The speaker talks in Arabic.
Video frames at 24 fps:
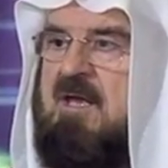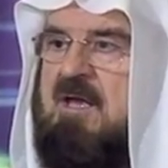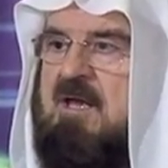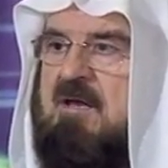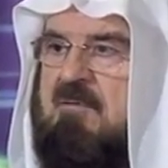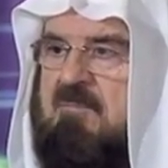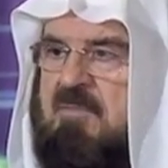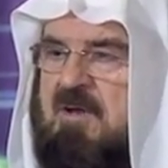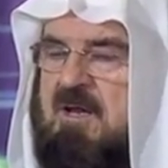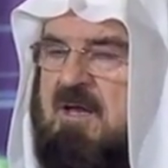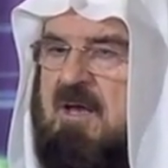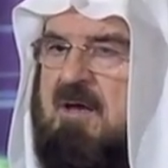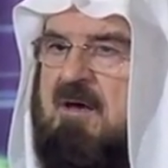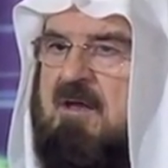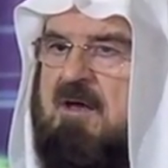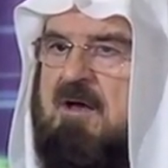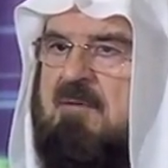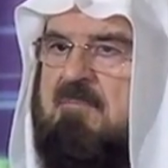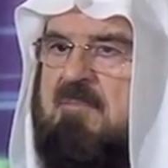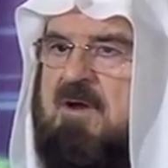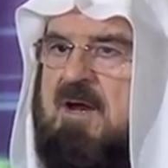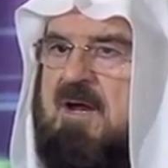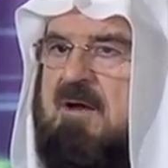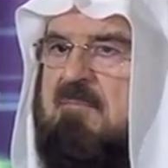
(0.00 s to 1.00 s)

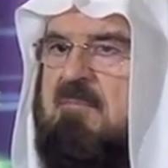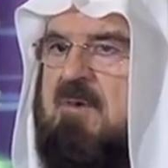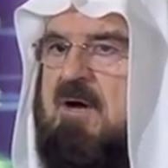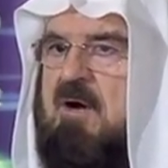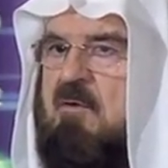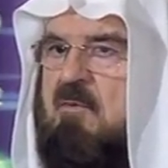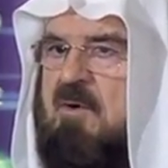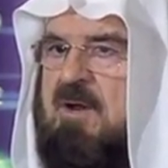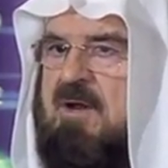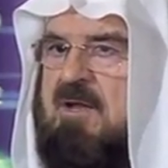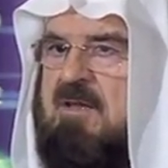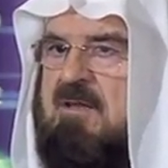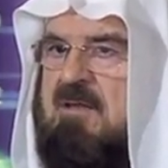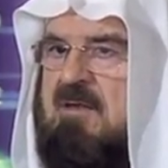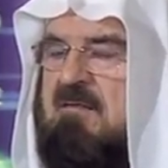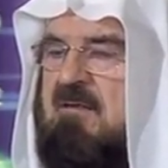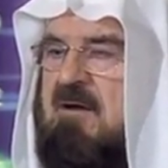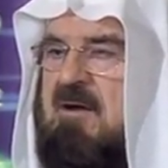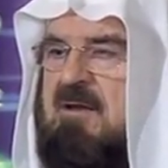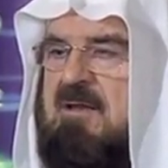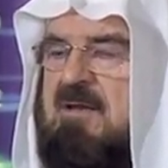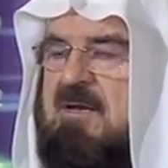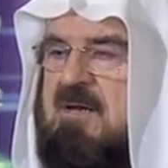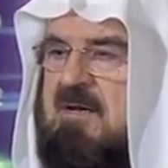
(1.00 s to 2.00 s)
بالحرام كما ورد
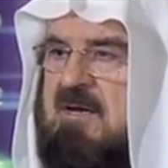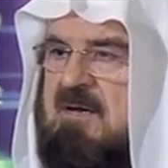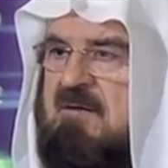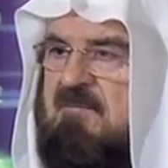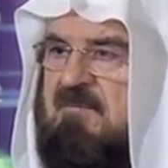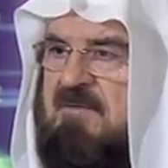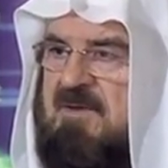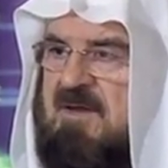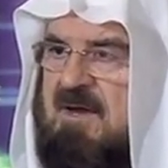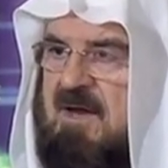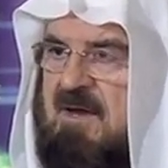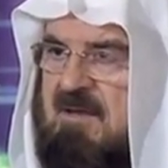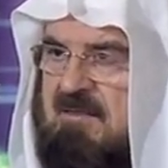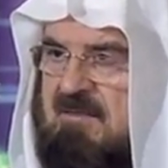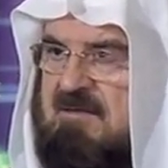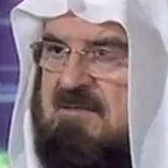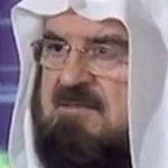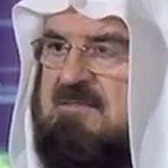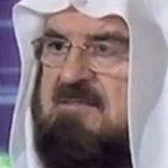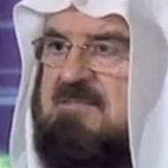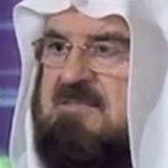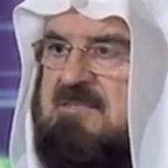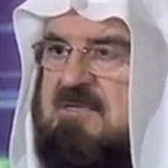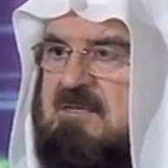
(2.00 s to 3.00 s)
ذلك في
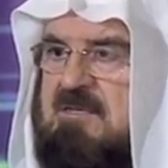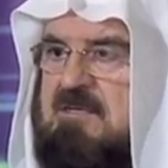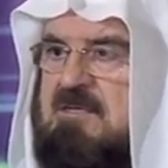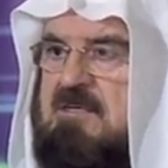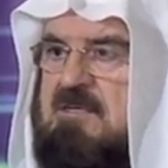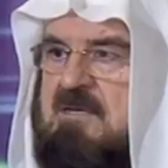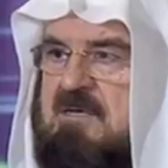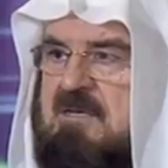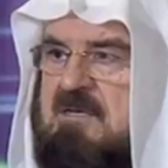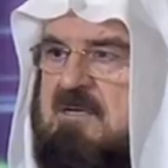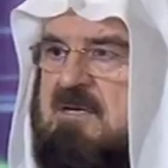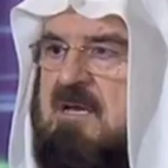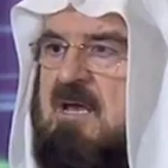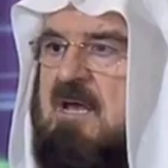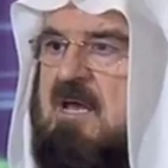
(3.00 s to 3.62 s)
حديث صحيح